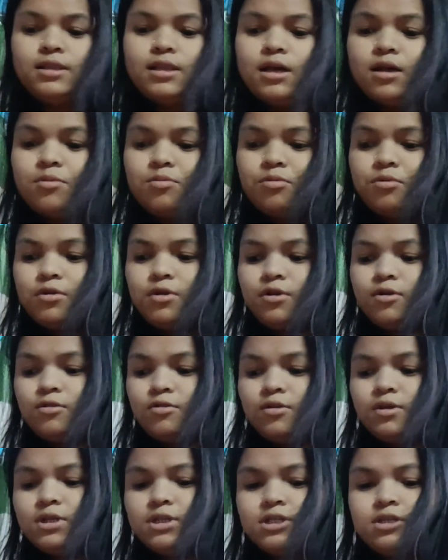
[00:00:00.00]
তারপরে
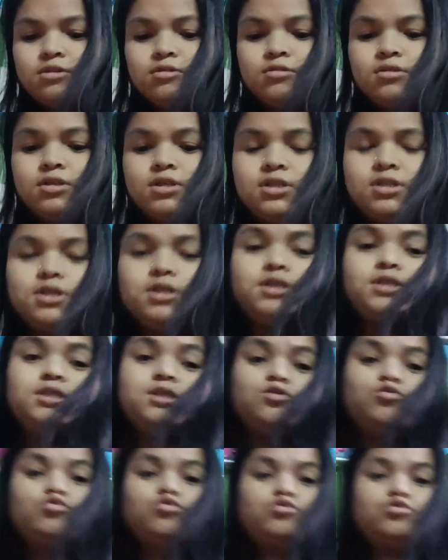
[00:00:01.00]
রয়েছে হচ্ছে এই
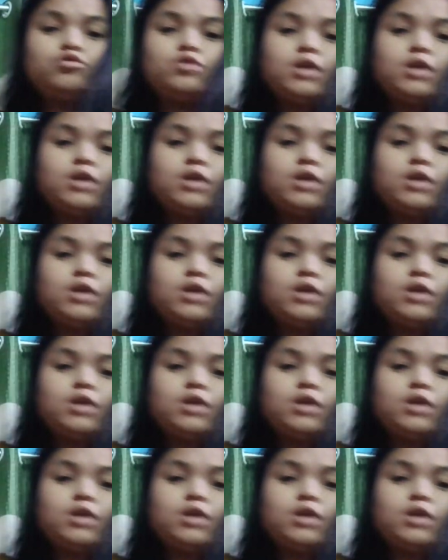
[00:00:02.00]
যে দুটো